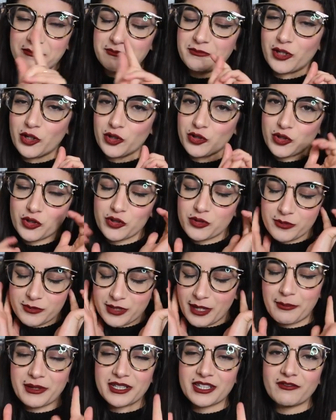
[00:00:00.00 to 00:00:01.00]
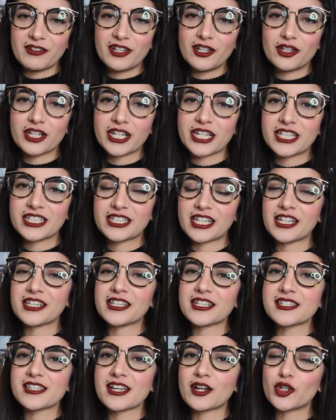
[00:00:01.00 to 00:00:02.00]
no, no, tappatevi le orecchie
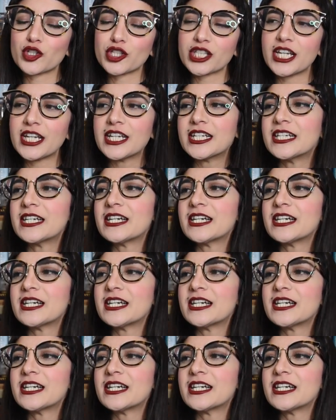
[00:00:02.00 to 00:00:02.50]
30 secondi,